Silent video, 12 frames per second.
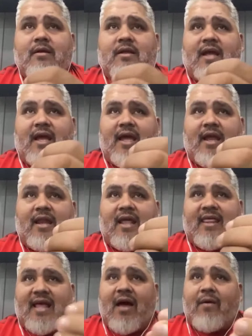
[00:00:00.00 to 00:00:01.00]
que
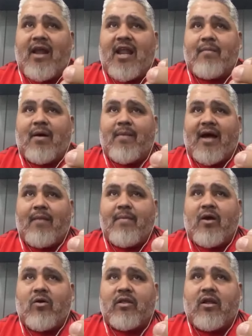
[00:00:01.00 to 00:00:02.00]
le daba a la mamá el
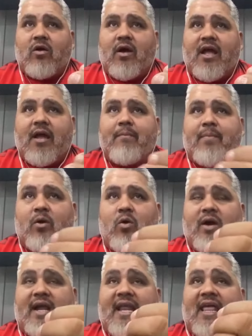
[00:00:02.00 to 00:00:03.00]
mejor de los ejemplos
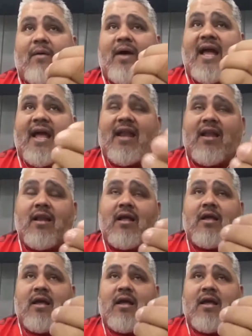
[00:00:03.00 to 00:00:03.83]
o que le daba a él